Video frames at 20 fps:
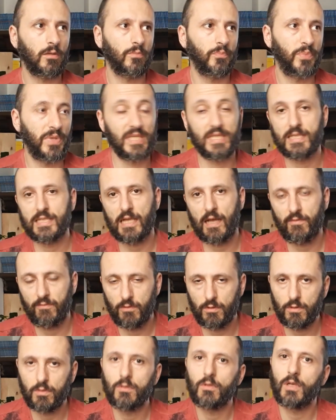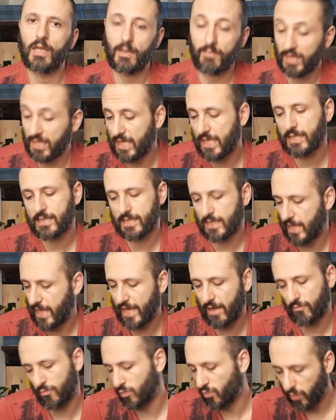pensavo, la badessa
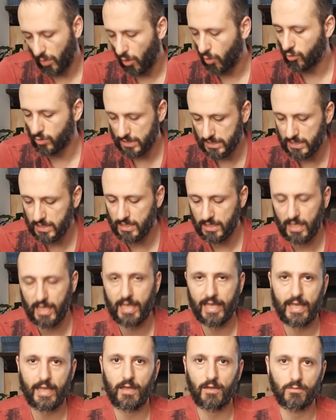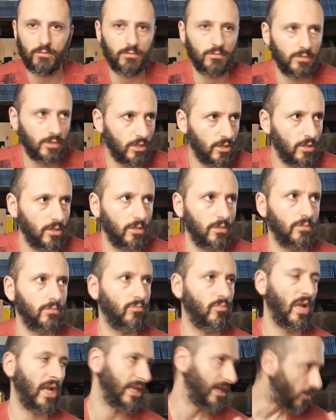è un po' così, è un, un
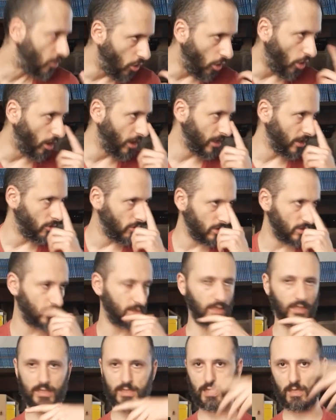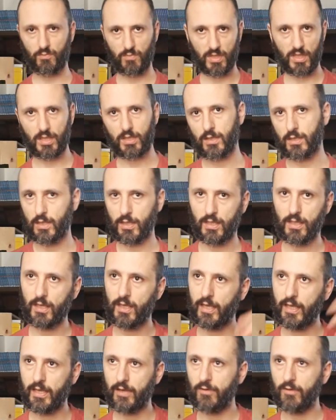malinconico sostanzialmente, è